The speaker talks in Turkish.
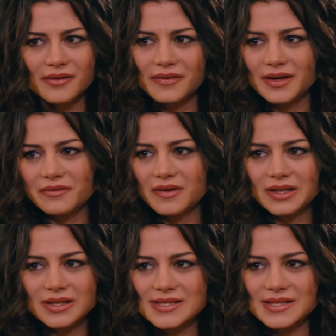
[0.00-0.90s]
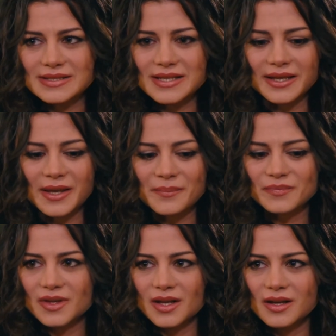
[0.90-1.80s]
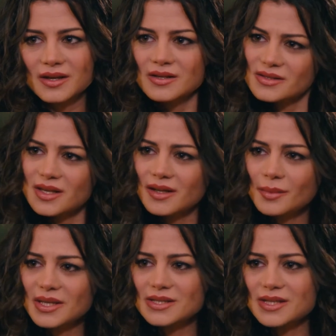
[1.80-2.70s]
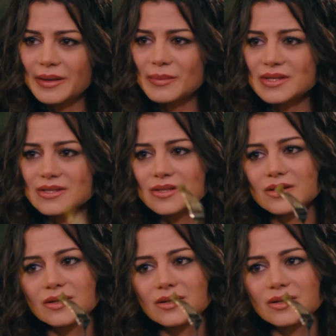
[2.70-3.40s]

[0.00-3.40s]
Film falan izlesek. Sana mı gitsek biz?